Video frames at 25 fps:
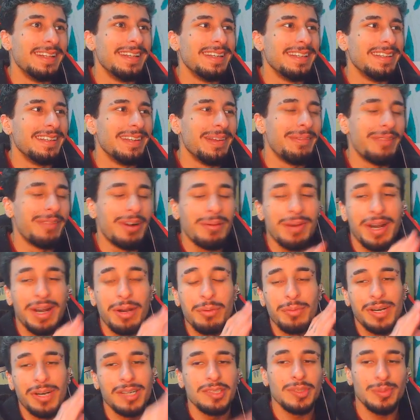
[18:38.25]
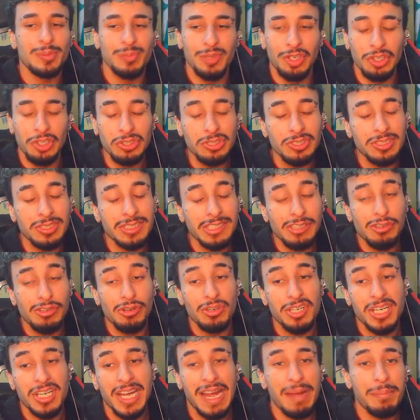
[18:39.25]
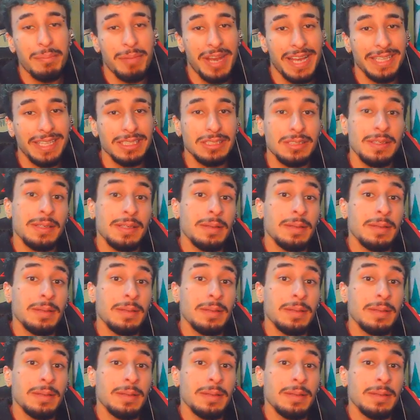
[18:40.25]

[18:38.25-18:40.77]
e vamos arrumar os monstros e colocar mais.